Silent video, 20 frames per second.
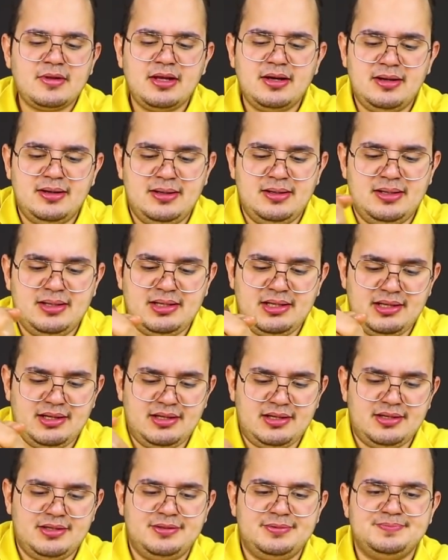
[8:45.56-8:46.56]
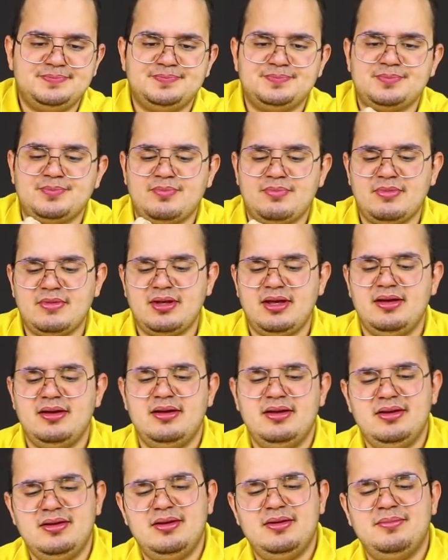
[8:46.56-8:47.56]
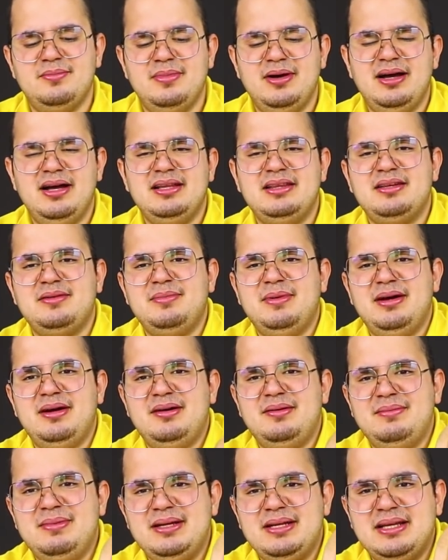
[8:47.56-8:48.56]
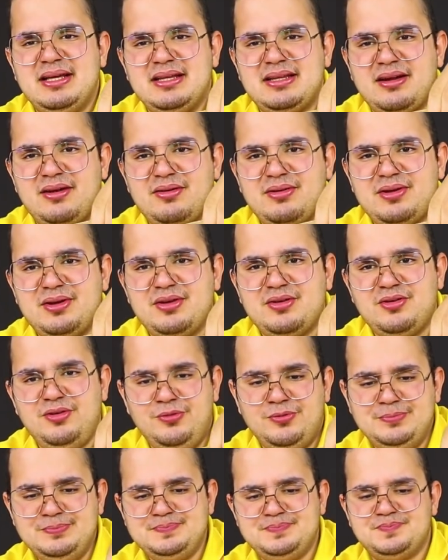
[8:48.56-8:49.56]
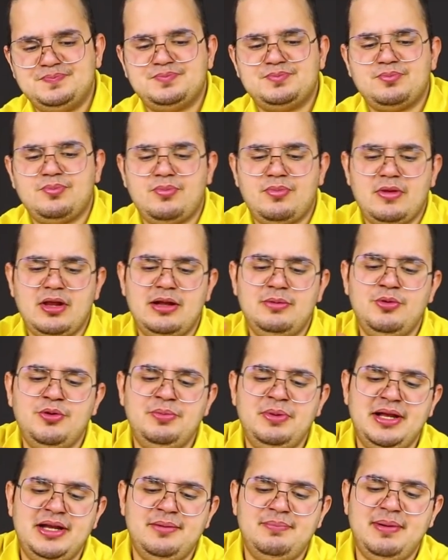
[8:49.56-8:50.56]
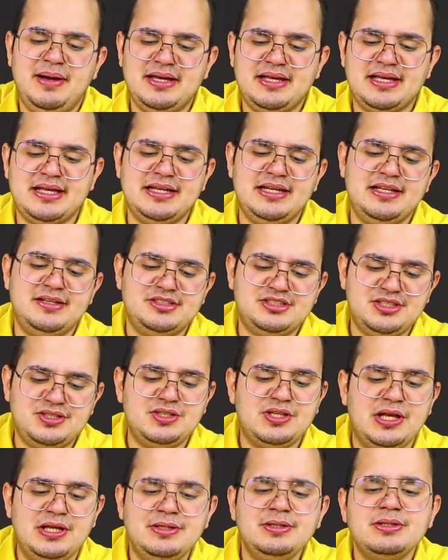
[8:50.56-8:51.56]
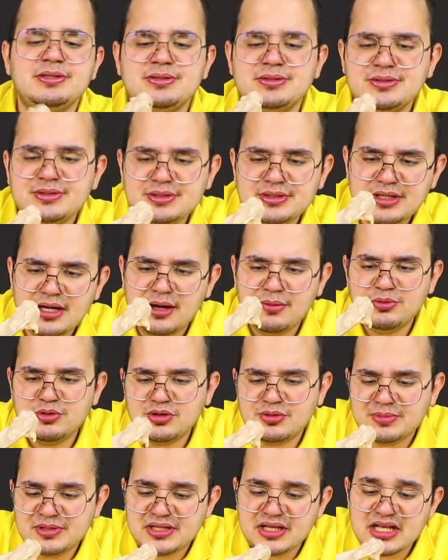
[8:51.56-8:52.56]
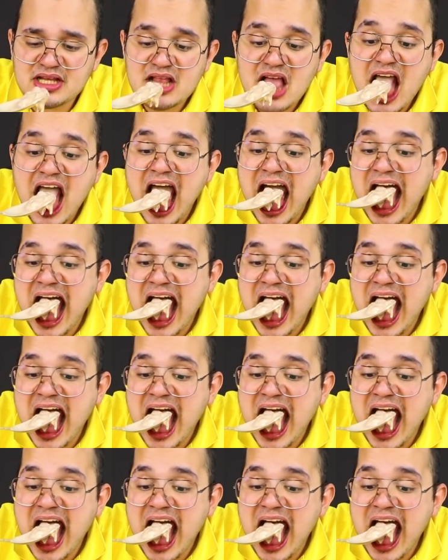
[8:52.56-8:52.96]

اخ يا اخي ما ادري ما ماني قادر اوريكم المهم يعني باقي قليل جدا ابو لقمتين